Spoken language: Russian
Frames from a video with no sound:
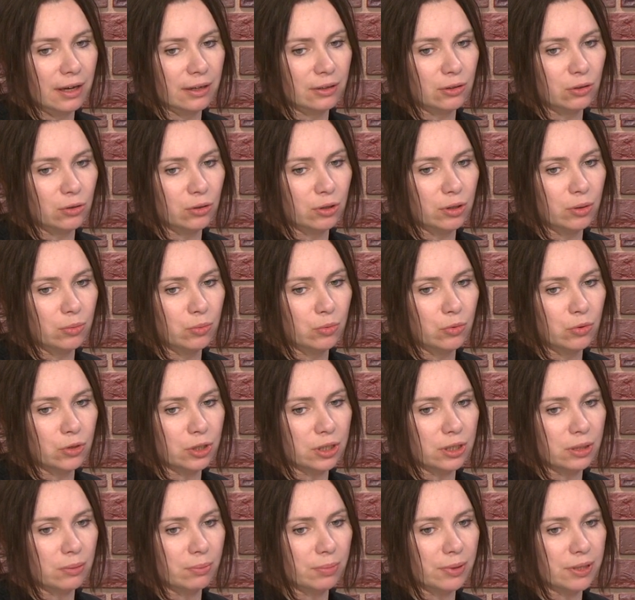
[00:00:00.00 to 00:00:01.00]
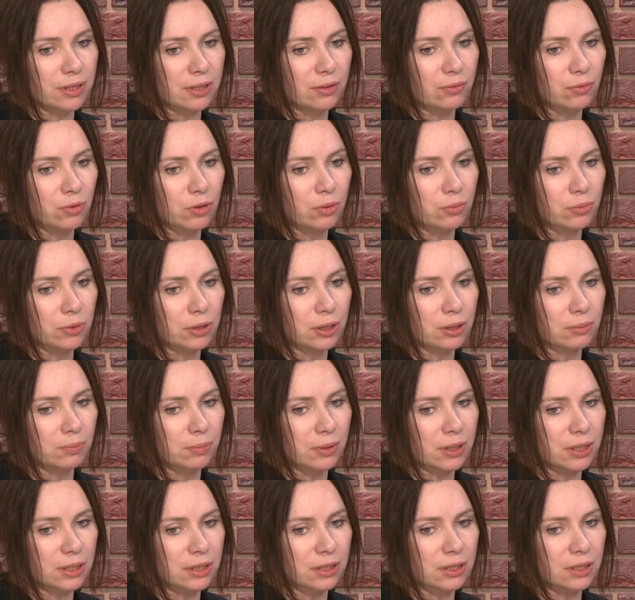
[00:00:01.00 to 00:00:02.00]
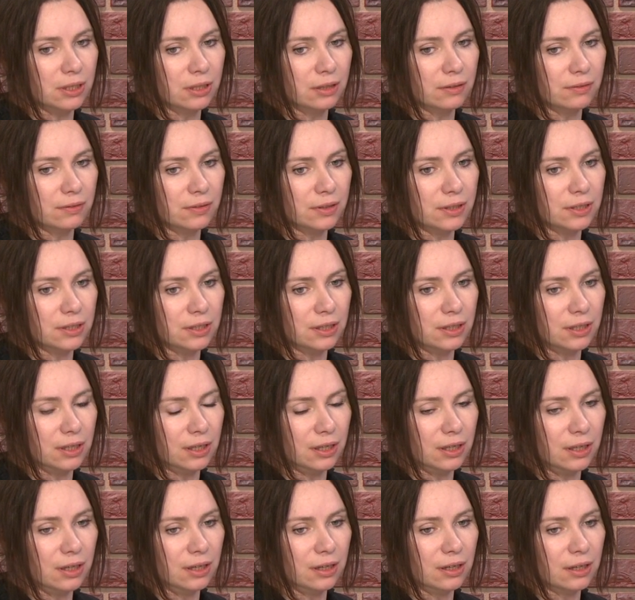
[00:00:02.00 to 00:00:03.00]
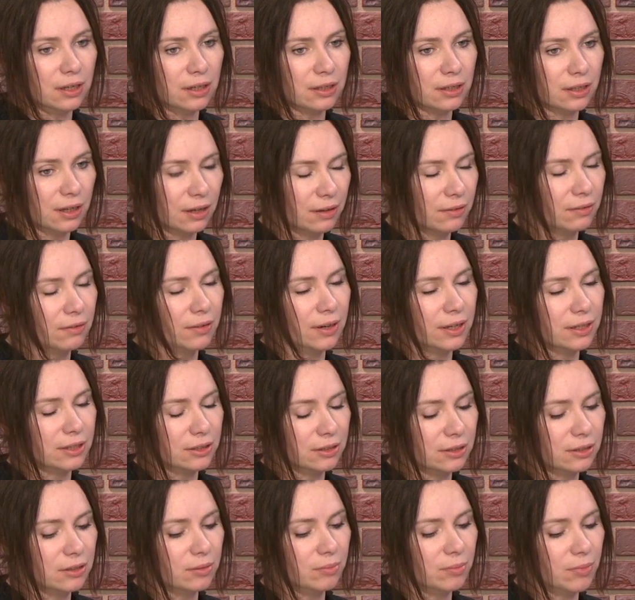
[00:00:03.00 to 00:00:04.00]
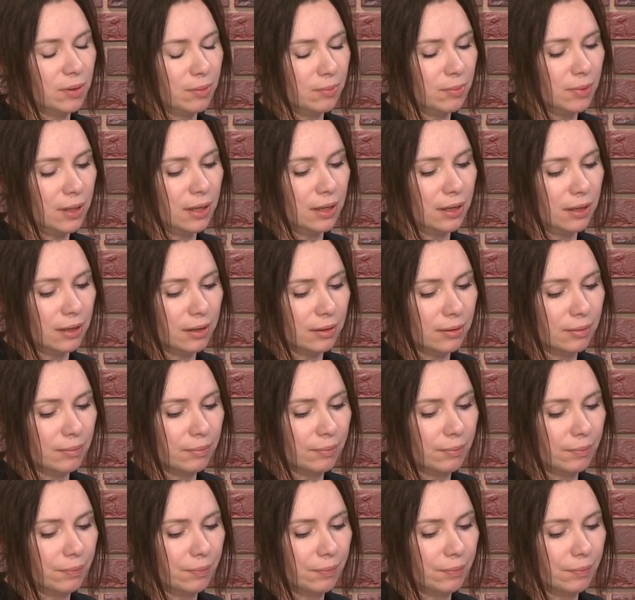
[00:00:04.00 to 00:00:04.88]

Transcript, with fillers: которые можно по-своему интерпретировать и открывать, тем не менее.